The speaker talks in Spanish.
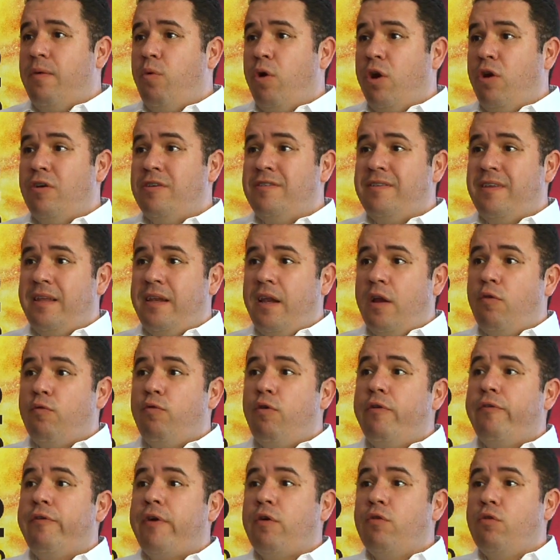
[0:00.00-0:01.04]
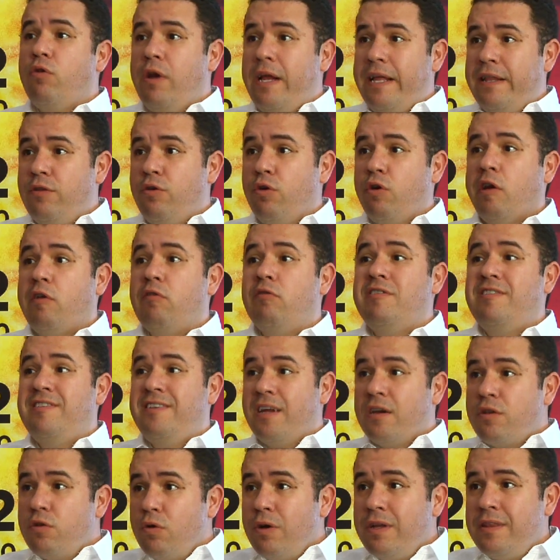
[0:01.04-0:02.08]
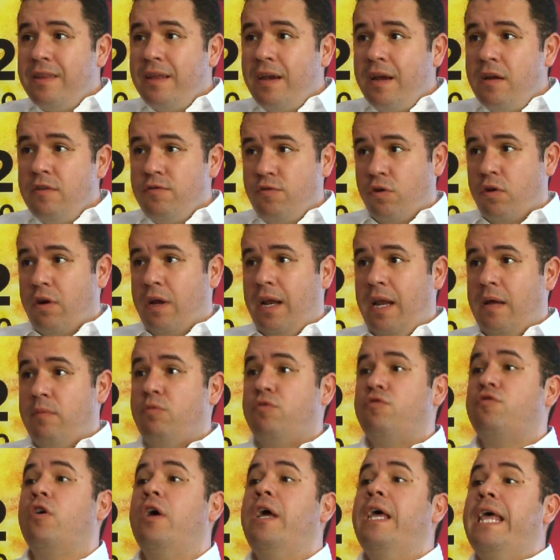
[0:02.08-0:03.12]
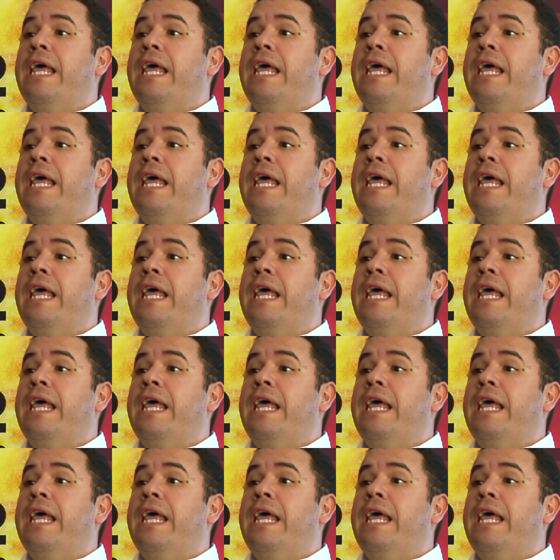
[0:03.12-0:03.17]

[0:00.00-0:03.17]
bueno, ese dinero fue fraudulento, que no es cierto, que tienen esos reclamos,